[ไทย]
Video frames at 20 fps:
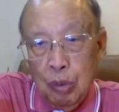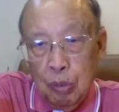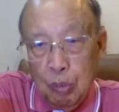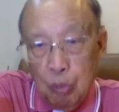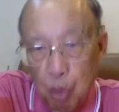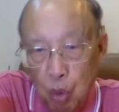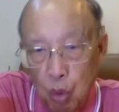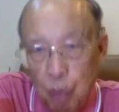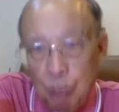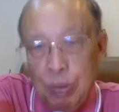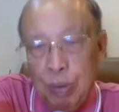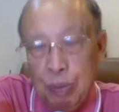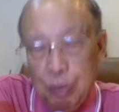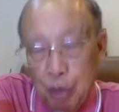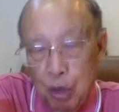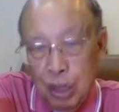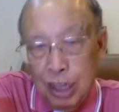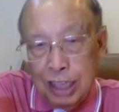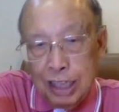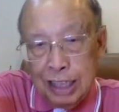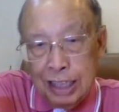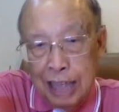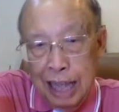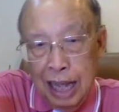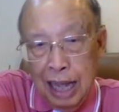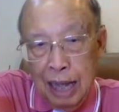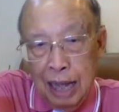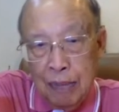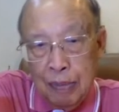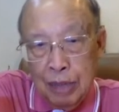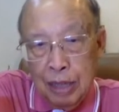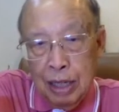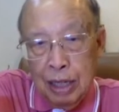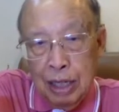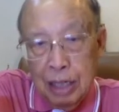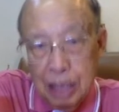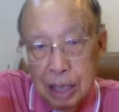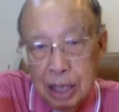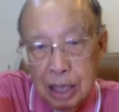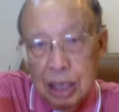ผู้ปินปัวรักษา
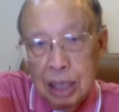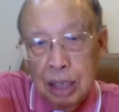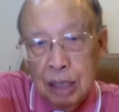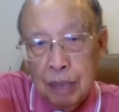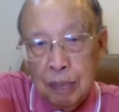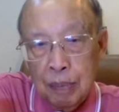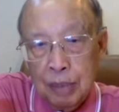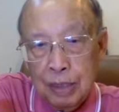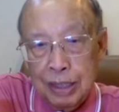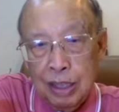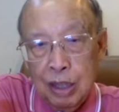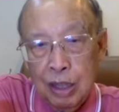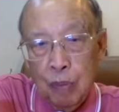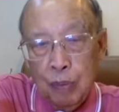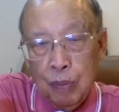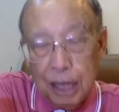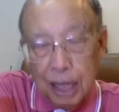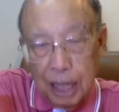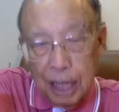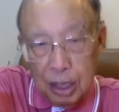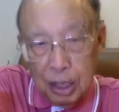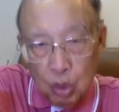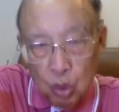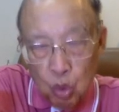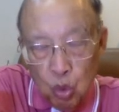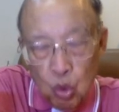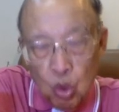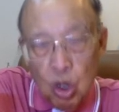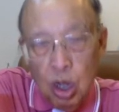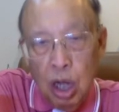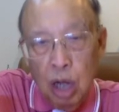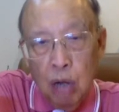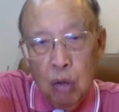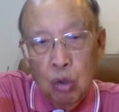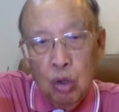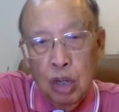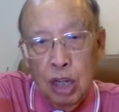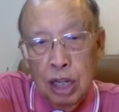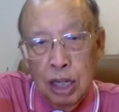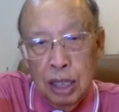หรือพระเจ้าเป็นคันทุ่งของเฮา
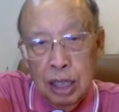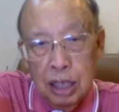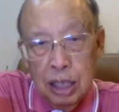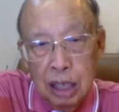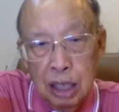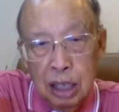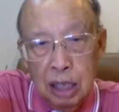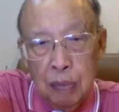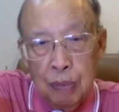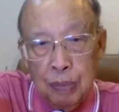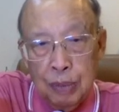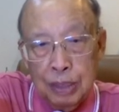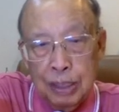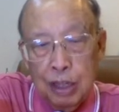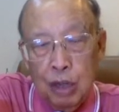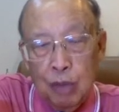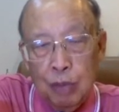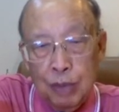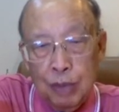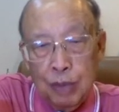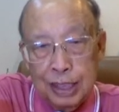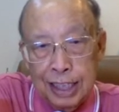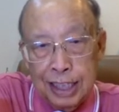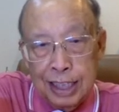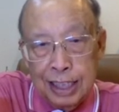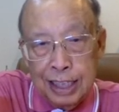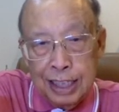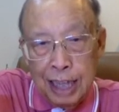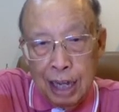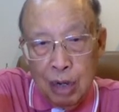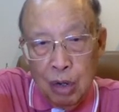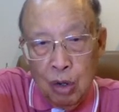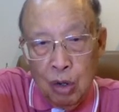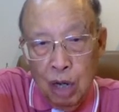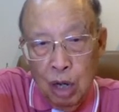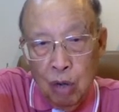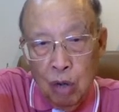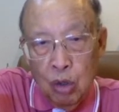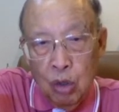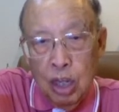หรือพระเจ้าเป็นไสยสนาของ
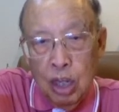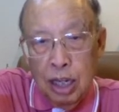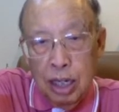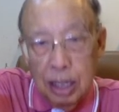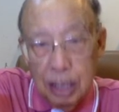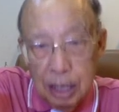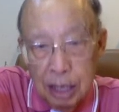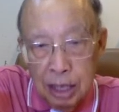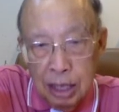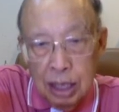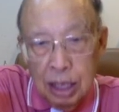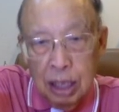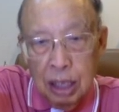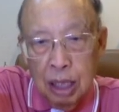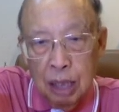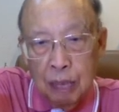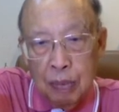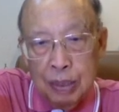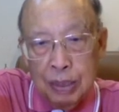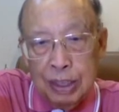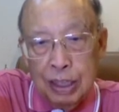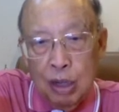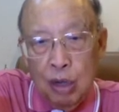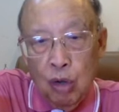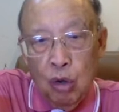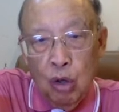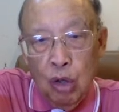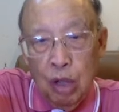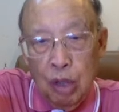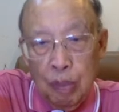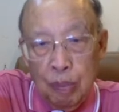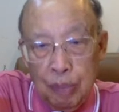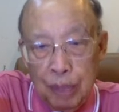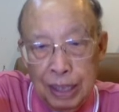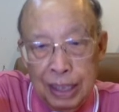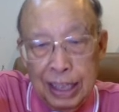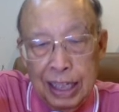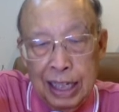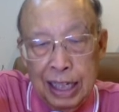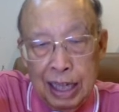เฮาหรือพระเจ้าเป็น
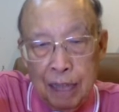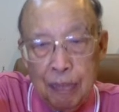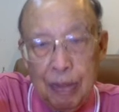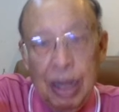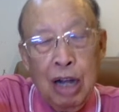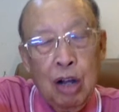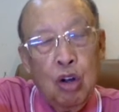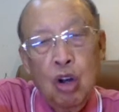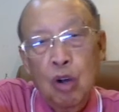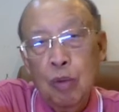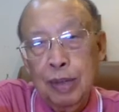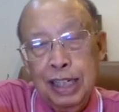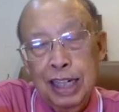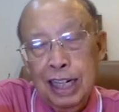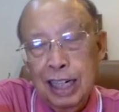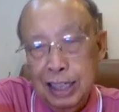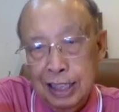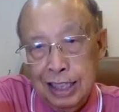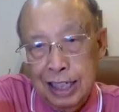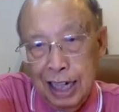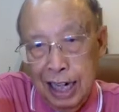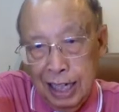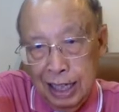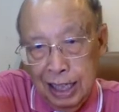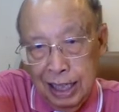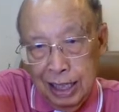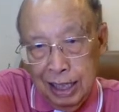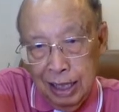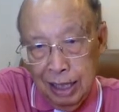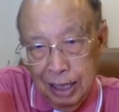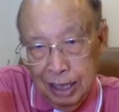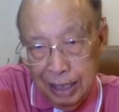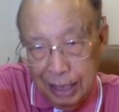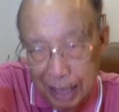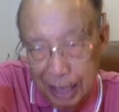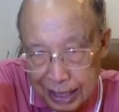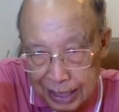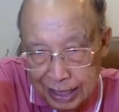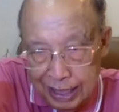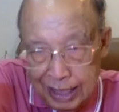ที่กำบังของเฮาเป็นอย่างลักษณะนี้ใน
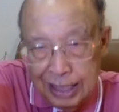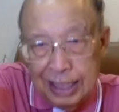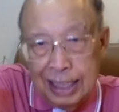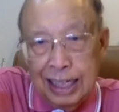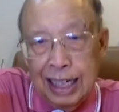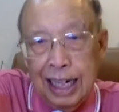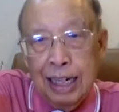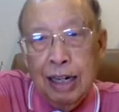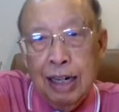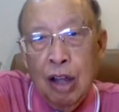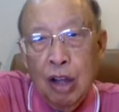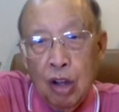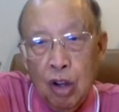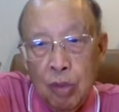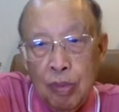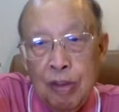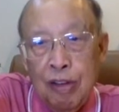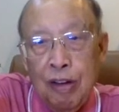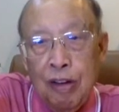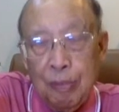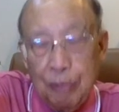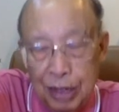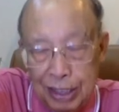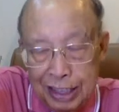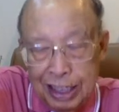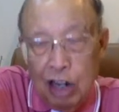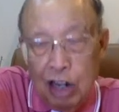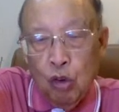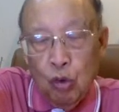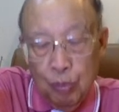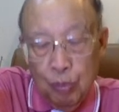สื่อหนึ่งนั้นก็มีว่าพระเจ้า